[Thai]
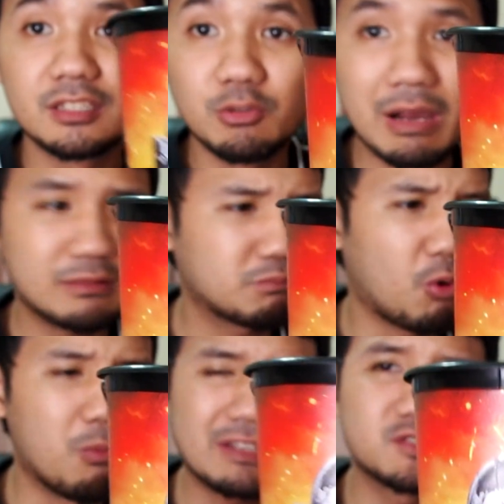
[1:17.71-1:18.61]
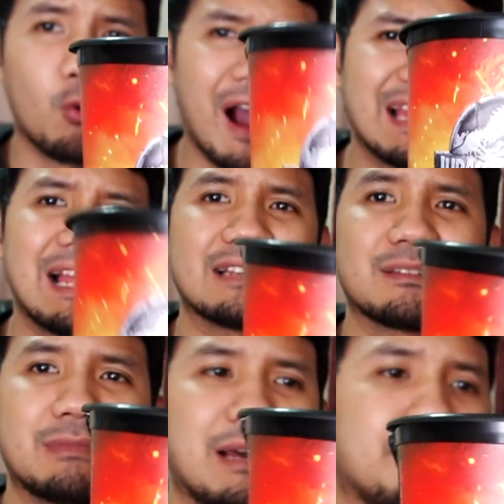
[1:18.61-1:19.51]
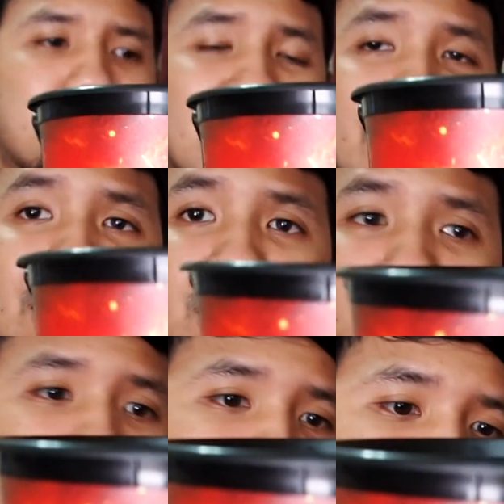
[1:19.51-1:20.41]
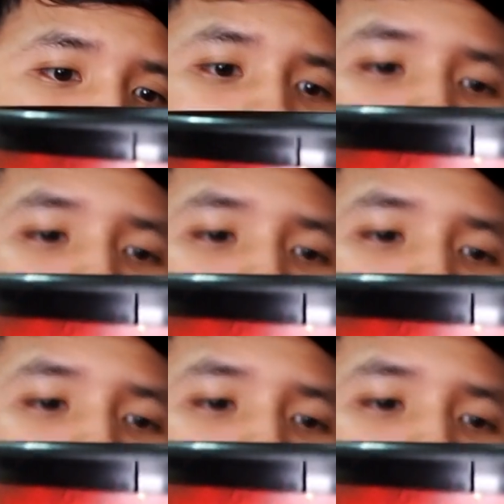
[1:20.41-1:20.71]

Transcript: ถือว่าผมว่าสวยแหละสำหรับบักเก็ตอันนี้นะ